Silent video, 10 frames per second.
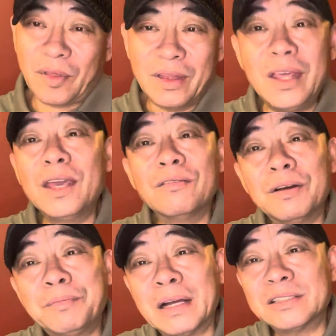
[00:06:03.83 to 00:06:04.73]
你以
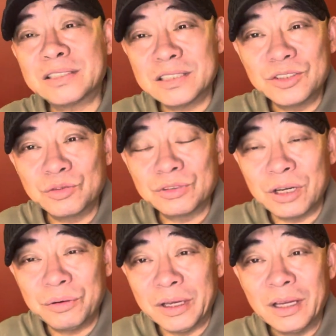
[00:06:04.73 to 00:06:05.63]
为八届十一中
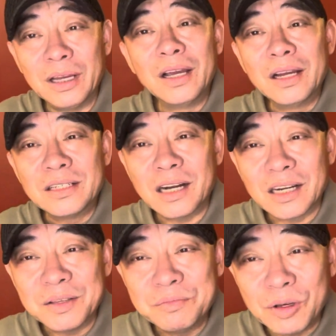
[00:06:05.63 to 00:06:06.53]
全会让
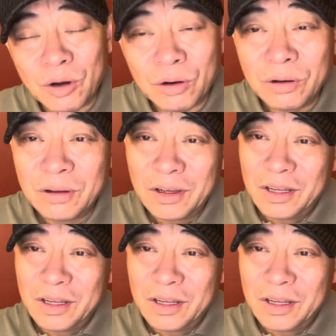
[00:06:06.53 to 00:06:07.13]
林彪